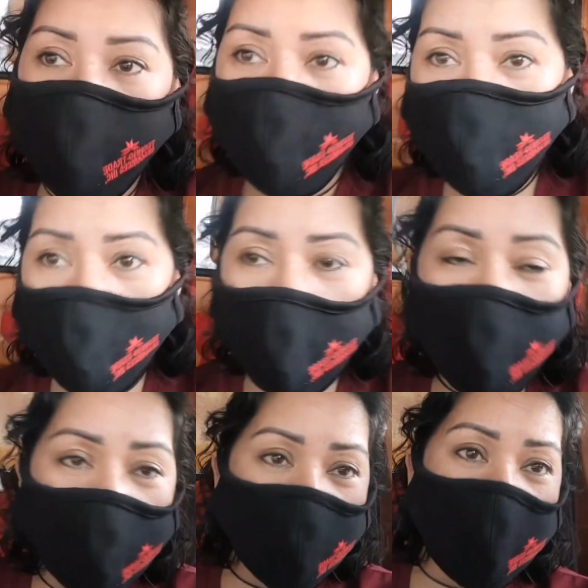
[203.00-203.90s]
yung
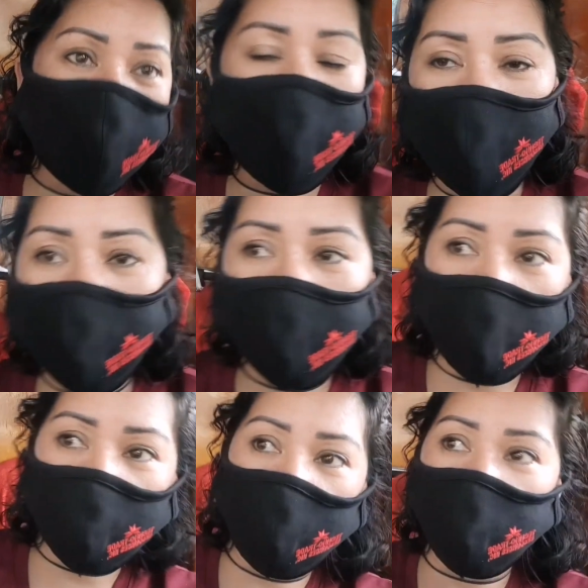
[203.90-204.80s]
100,000 natin na
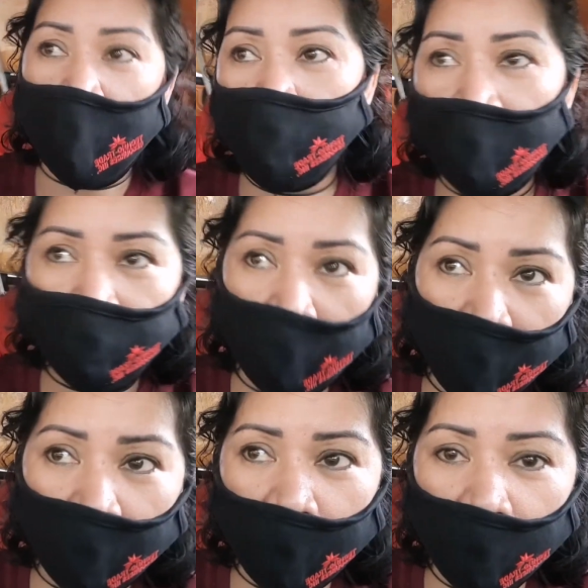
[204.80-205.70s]
programa
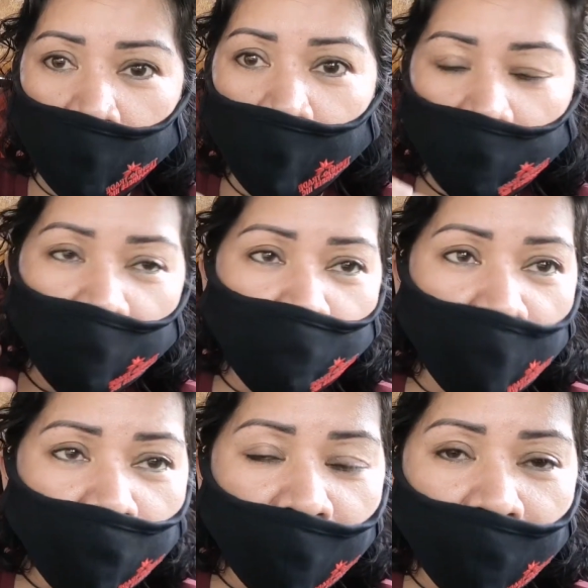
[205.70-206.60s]
talaga labor
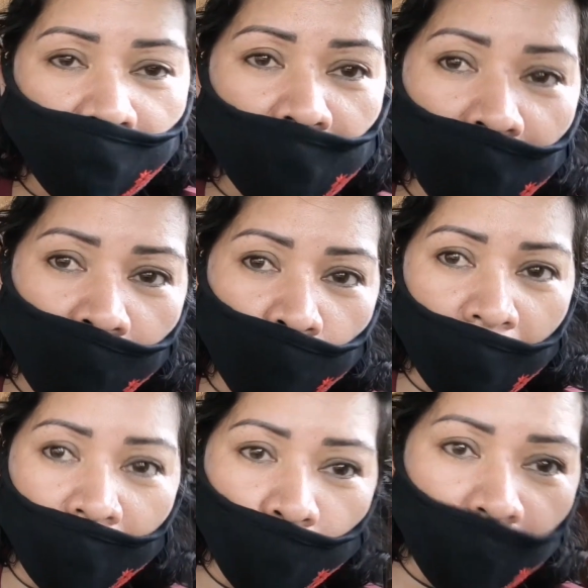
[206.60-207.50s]
and material yun
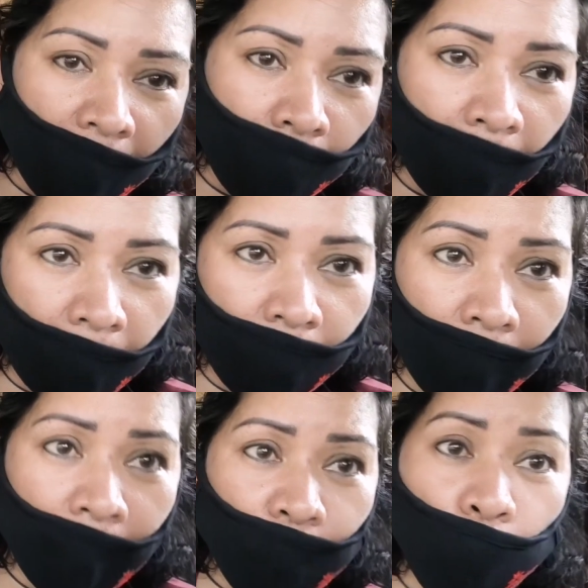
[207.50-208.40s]
lang yung mga bay
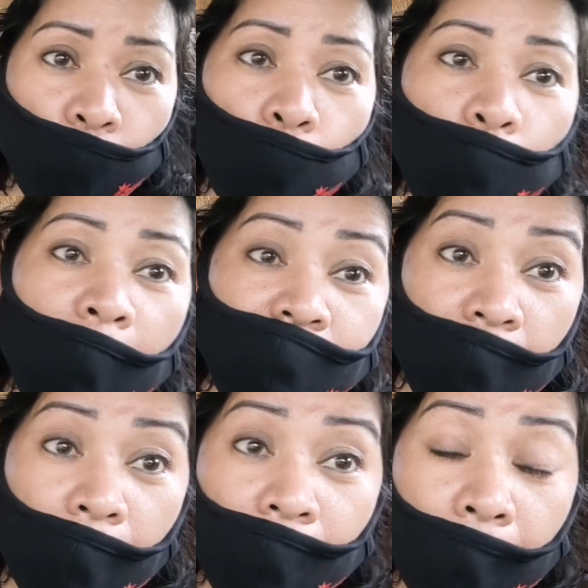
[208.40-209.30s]
yung lupa sa
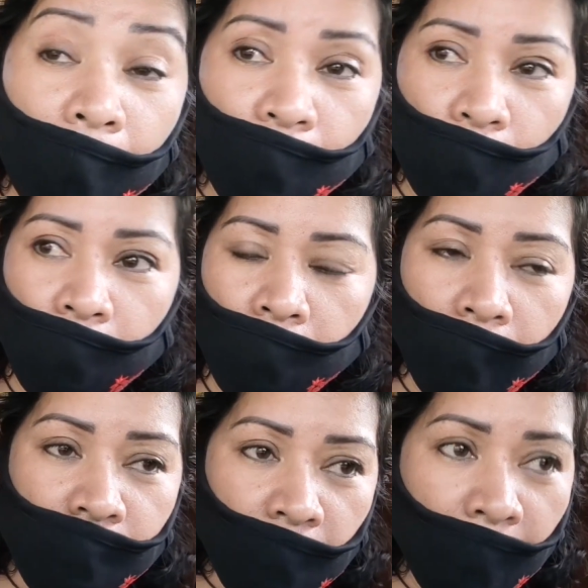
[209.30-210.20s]
kanila yon
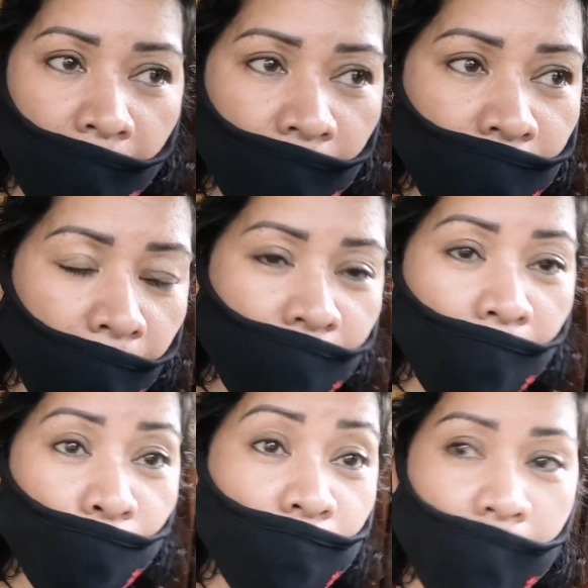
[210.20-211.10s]
sa mga
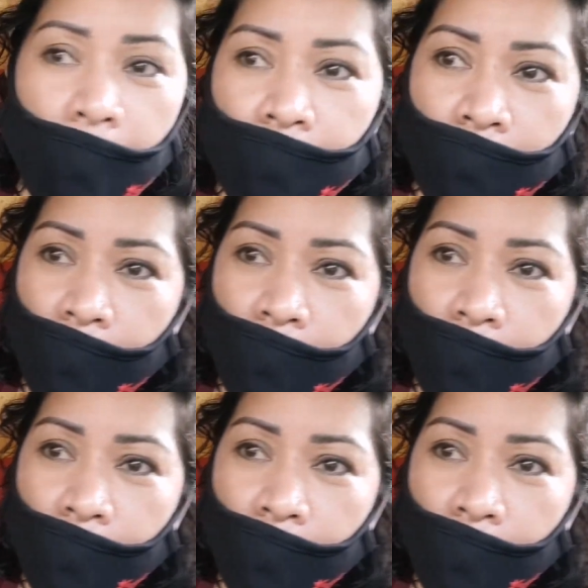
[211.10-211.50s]
nagtatanong dyan